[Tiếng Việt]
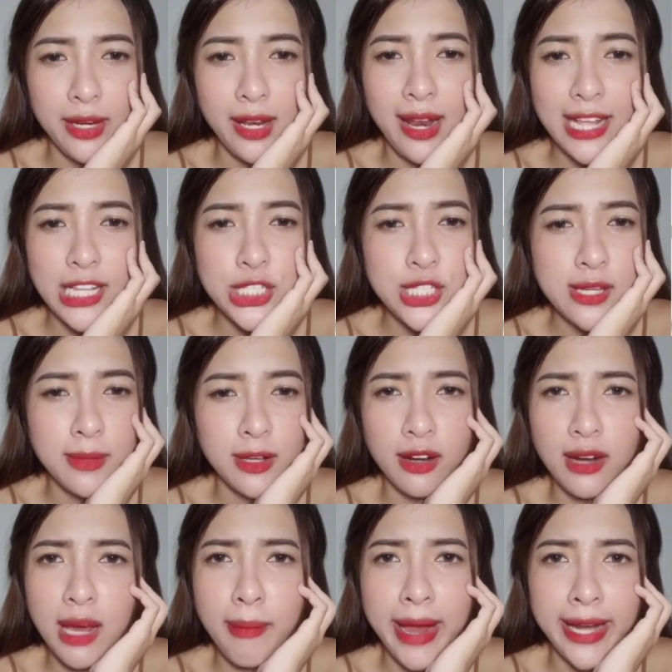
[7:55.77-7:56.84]
mà lên livestream là
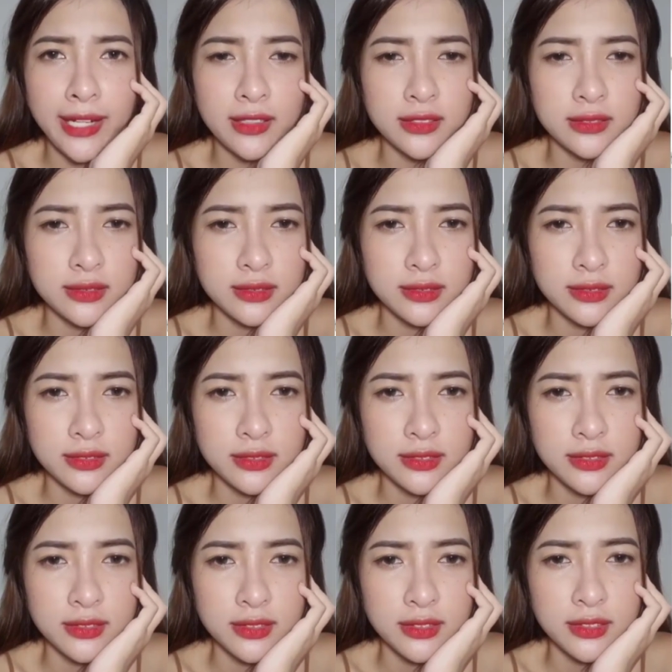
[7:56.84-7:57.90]
có đá banh nè
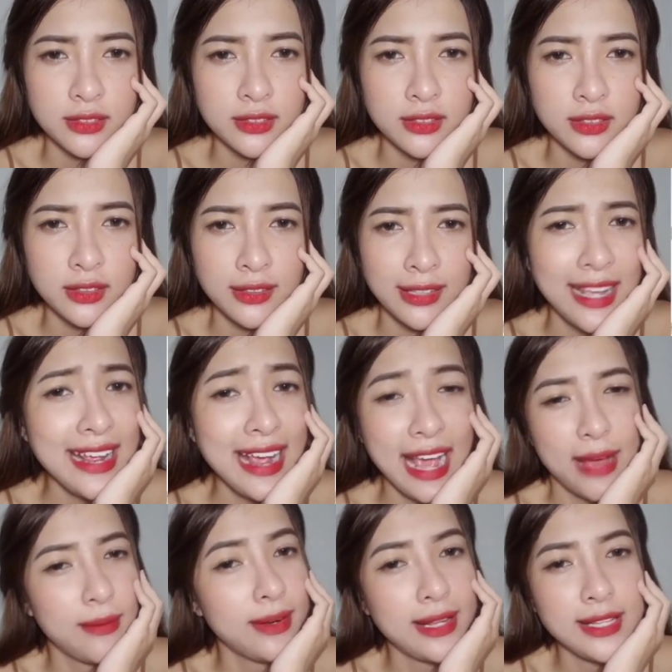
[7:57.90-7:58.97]
cái
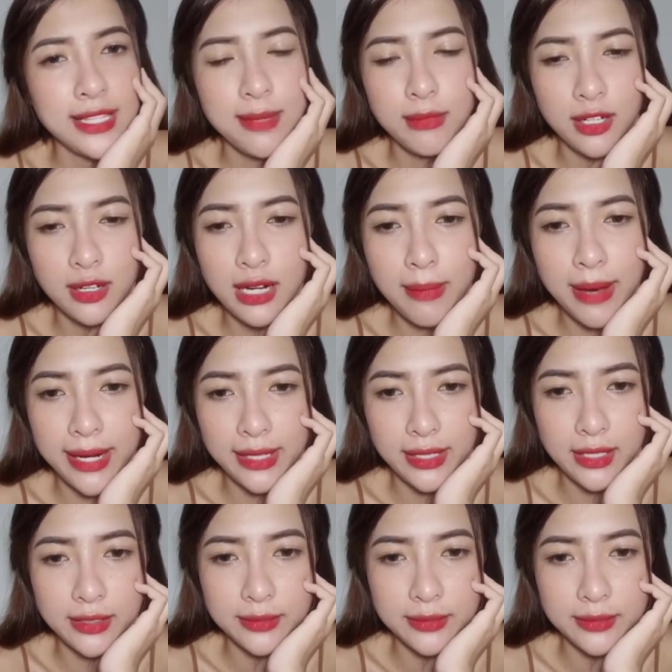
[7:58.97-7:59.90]
ngày lên livestream là có đá banh